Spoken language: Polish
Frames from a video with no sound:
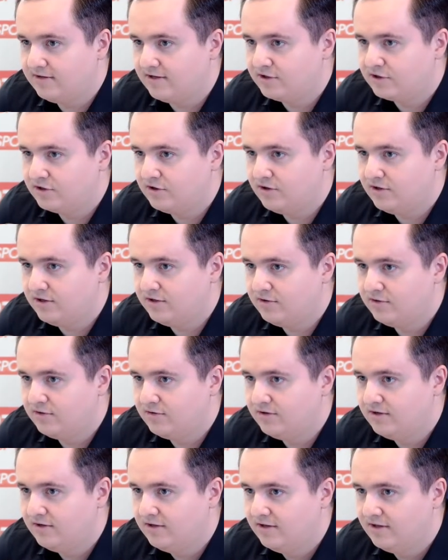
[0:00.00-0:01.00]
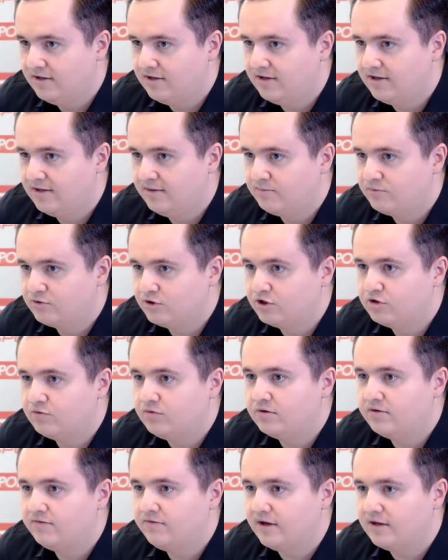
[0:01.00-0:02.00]
na szkoleniu y,
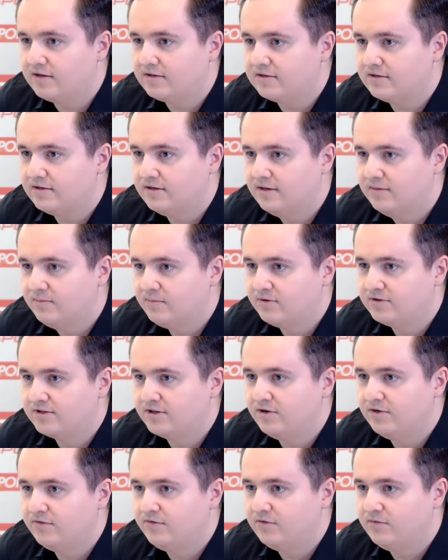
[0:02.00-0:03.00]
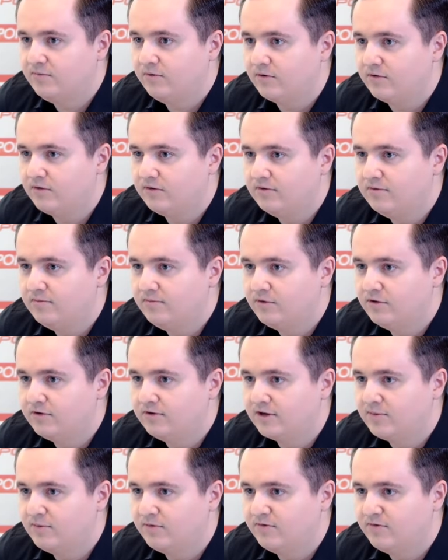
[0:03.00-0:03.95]
przyszłych gwiazd polskiego futbolu, mogę tak